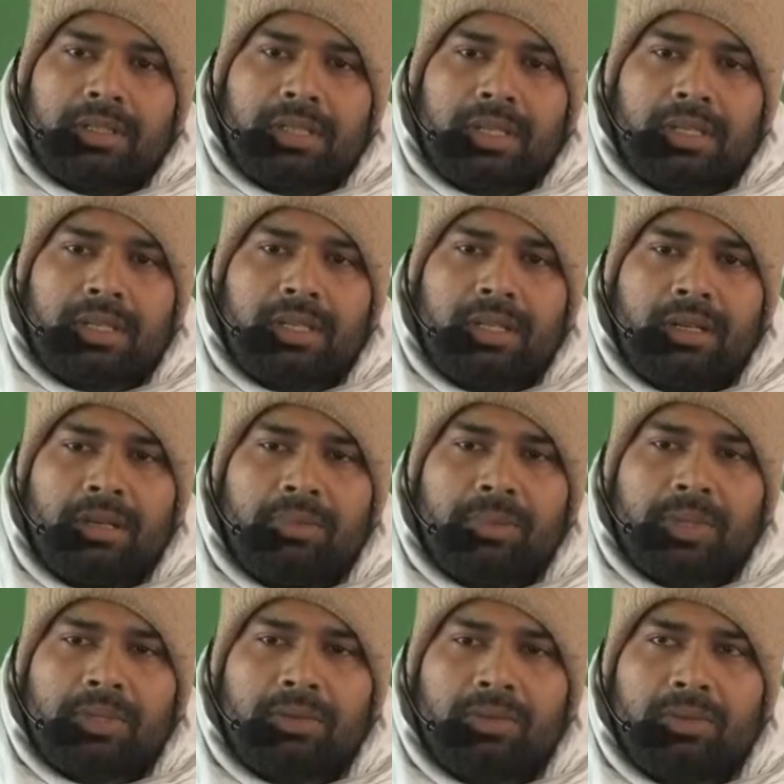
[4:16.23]
सख्य
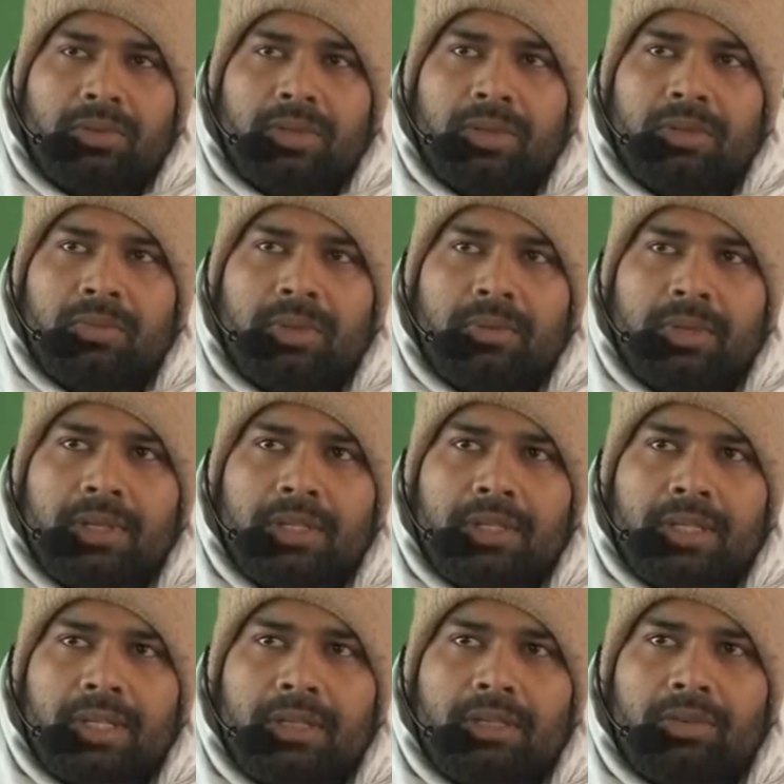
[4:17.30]
पशु ननु
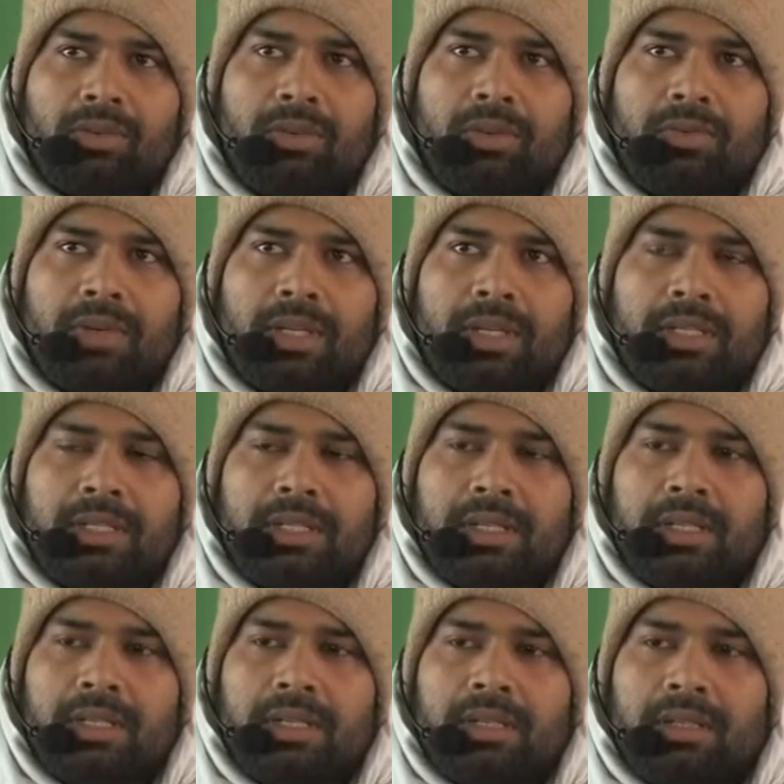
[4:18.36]
विवेशयतोर्वयस्य
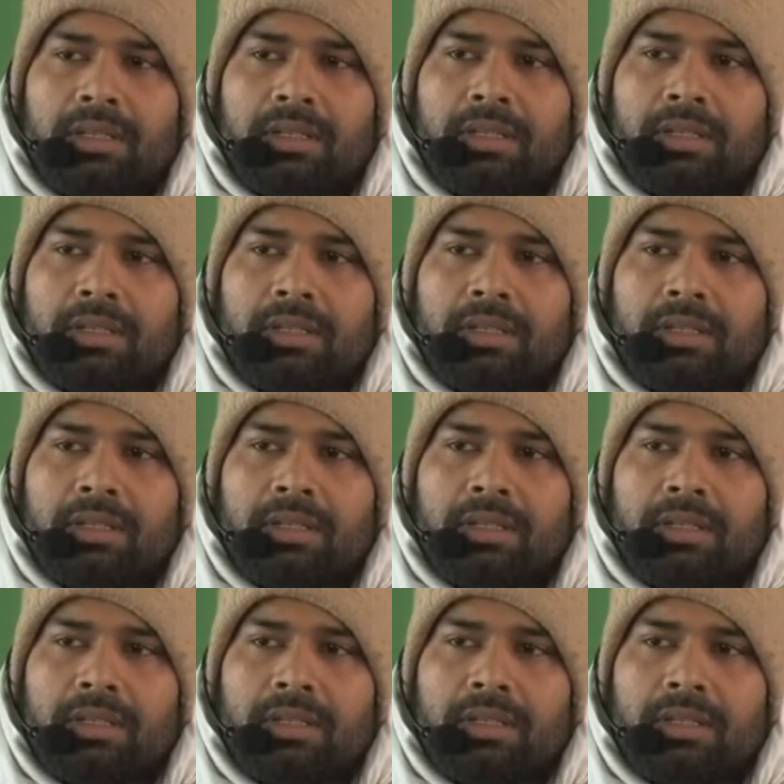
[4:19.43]
ही